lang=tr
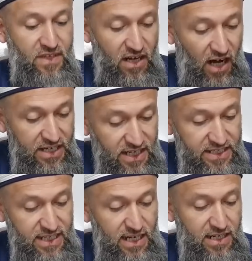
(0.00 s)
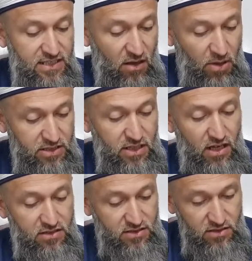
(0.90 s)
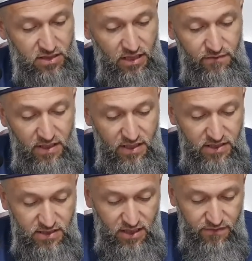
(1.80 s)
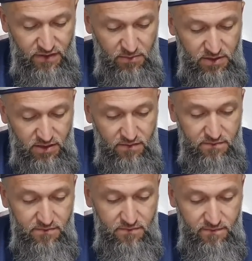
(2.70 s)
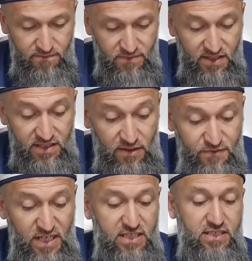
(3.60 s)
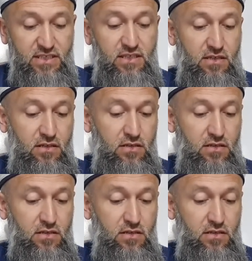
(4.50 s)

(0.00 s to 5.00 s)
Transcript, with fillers: Ayrı ayrı yerler. Samanda def, neresi? Defne miydi? Defne ilçesi.